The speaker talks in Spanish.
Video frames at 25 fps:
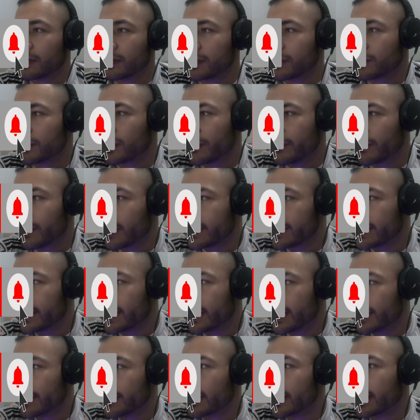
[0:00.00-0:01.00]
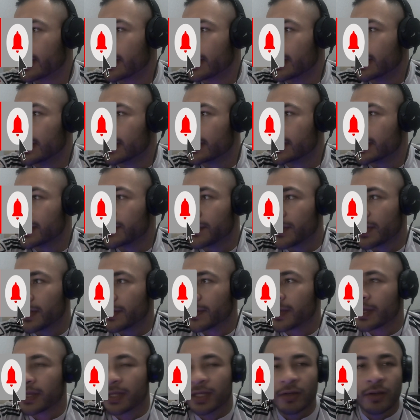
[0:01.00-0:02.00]
Es muy fácil.
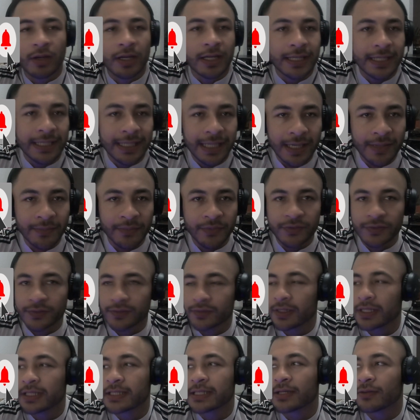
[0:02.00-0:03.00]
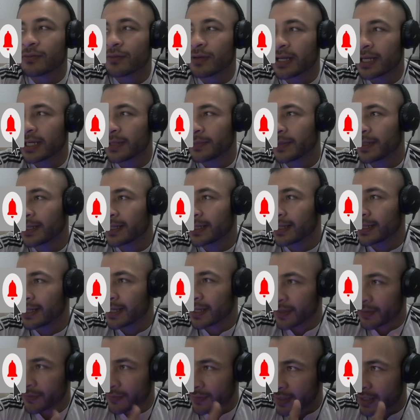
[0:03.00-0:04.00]
Simplemente lo alineamos con el celular para que
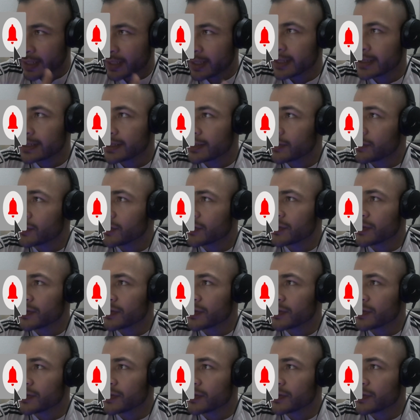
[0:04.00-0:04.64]
quede bien, así como yo